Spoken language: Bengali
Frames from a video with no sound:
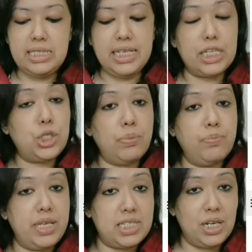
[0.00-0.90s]
যেসব
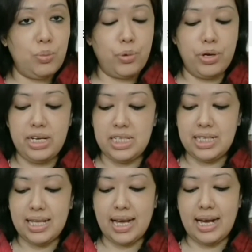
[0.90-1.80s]
দেশের উপর
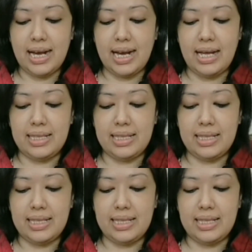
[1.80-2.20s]
নিষেধাজ্ঞা